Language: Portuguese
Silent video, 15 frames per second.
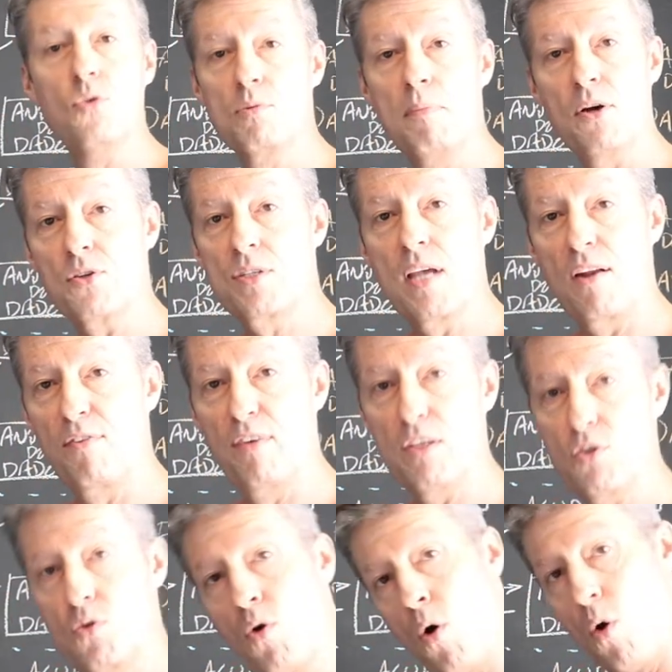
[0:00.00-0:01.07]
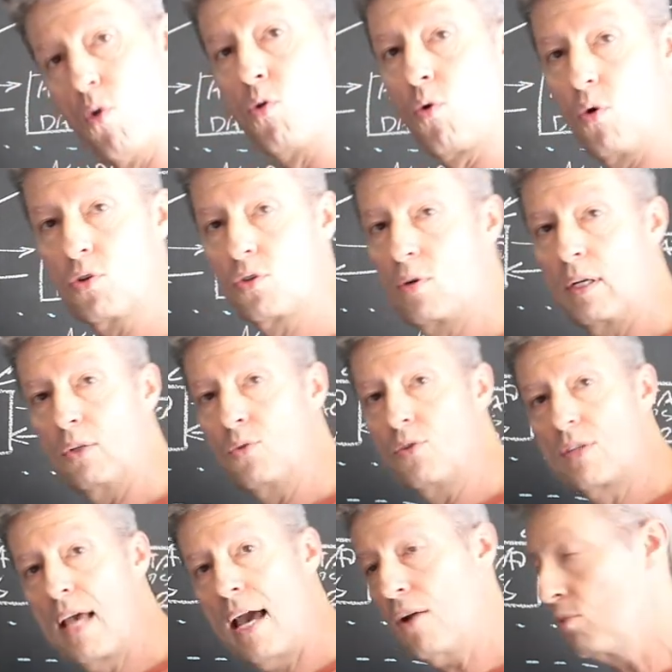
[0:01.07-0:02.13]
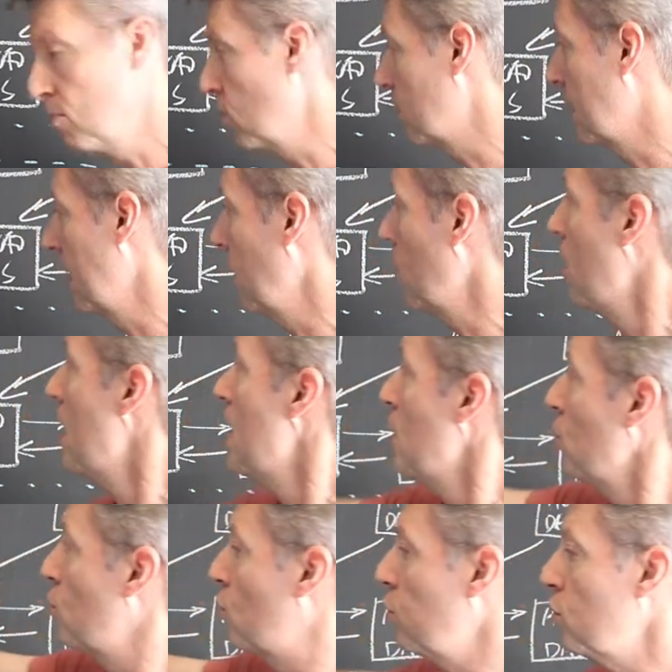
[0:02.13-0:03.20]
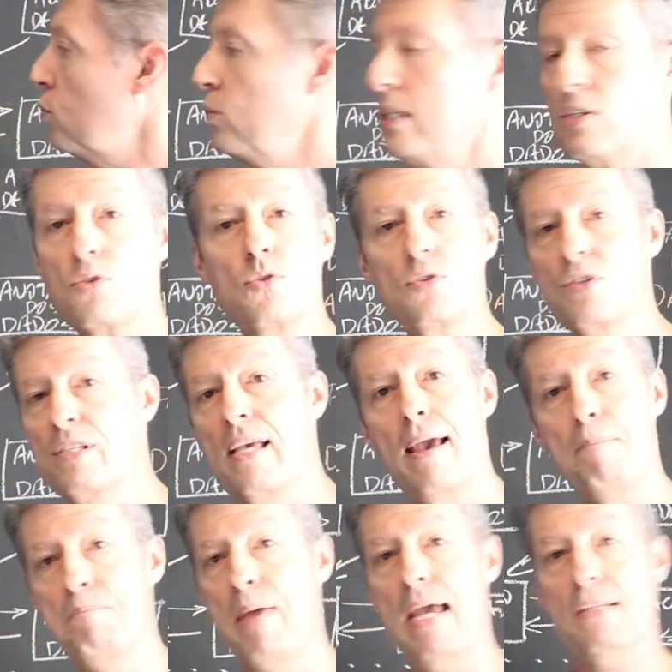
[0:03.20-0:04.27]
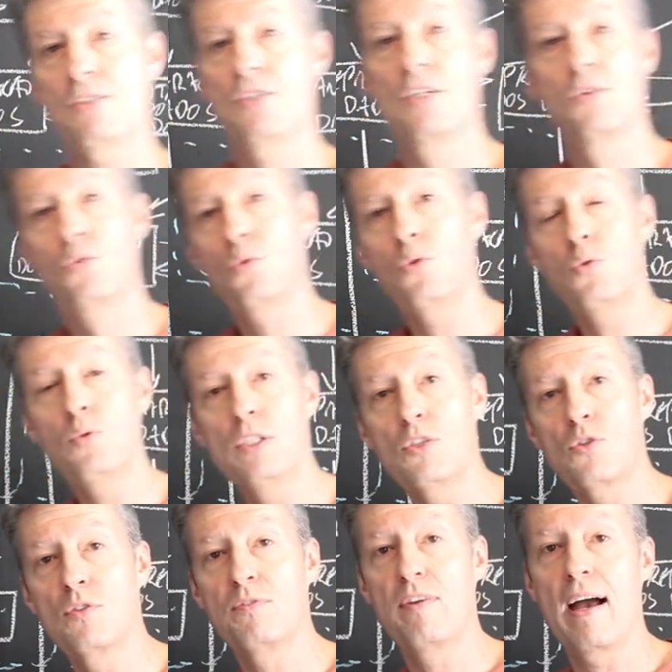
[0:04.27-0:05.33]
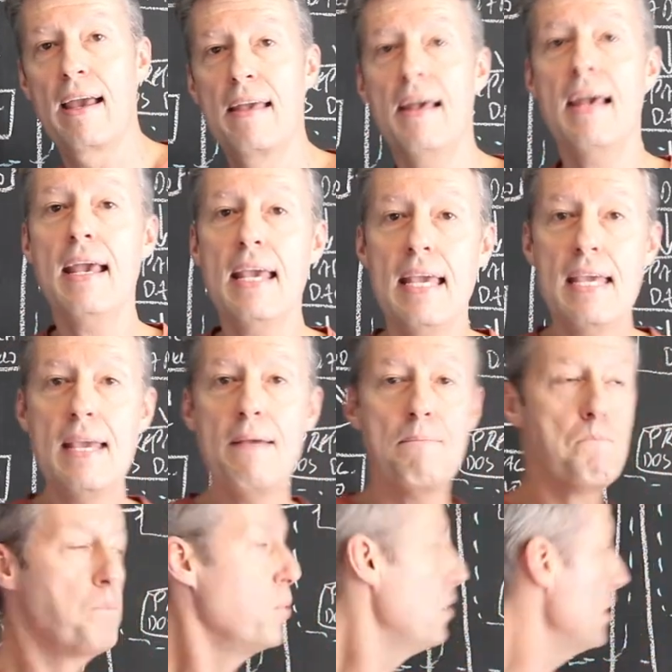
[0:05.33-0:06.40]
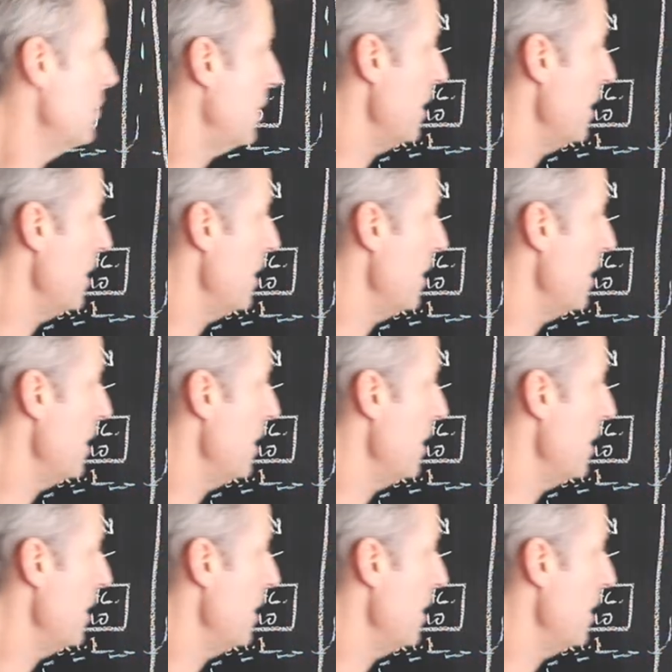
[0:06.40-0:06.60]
o meu serviço ou construir do zero um modelo tudo isso se repete, tudo isso vai. E por isso